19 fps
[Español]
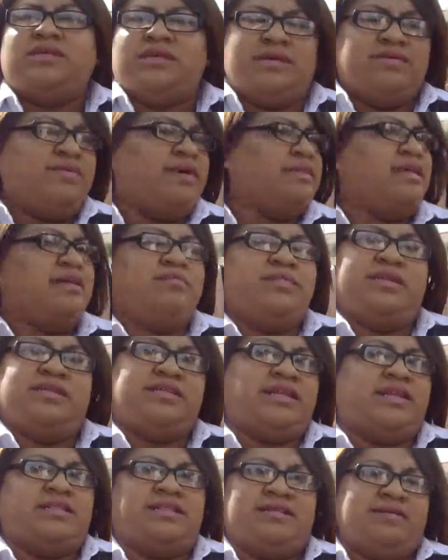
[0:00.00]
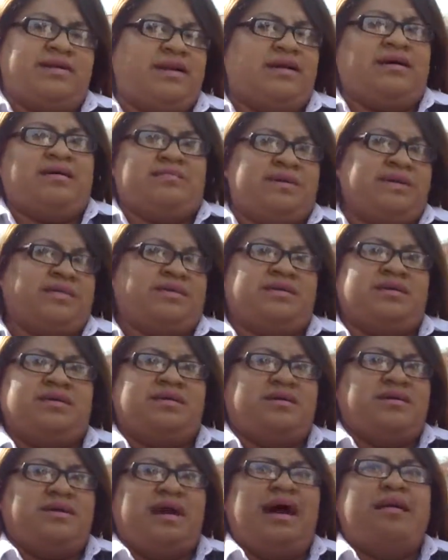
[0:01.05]
Sí, falta administrativa nada más.
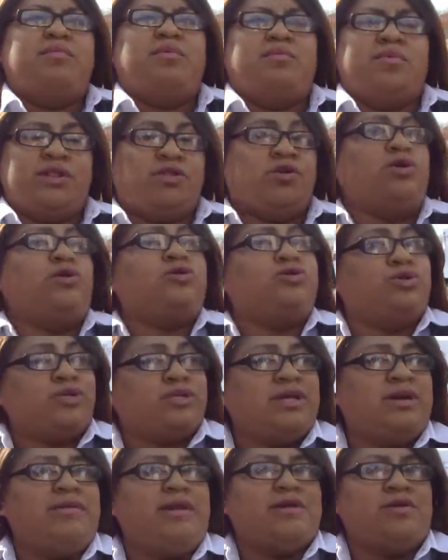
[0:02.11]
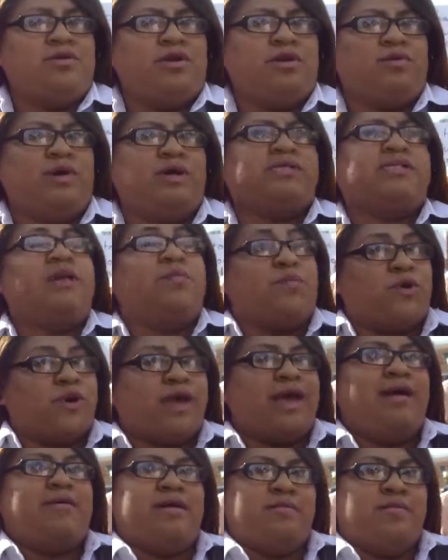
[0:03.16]
Al momento de nosotros hablar con el juez del por
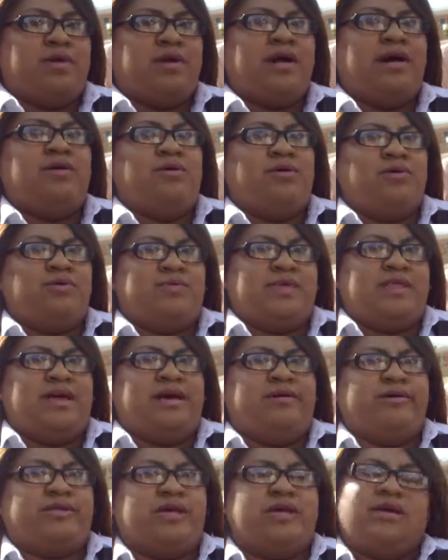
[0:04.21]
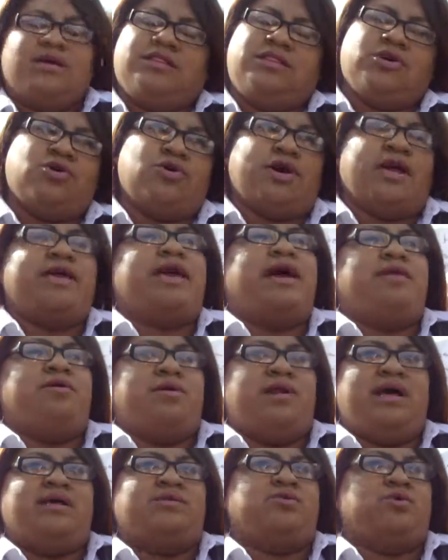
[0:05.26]
qué habían borrado los videos, dijo que ya no
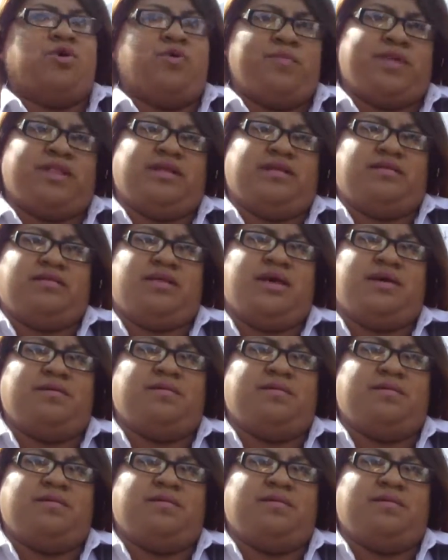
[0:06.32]
era de su competencia.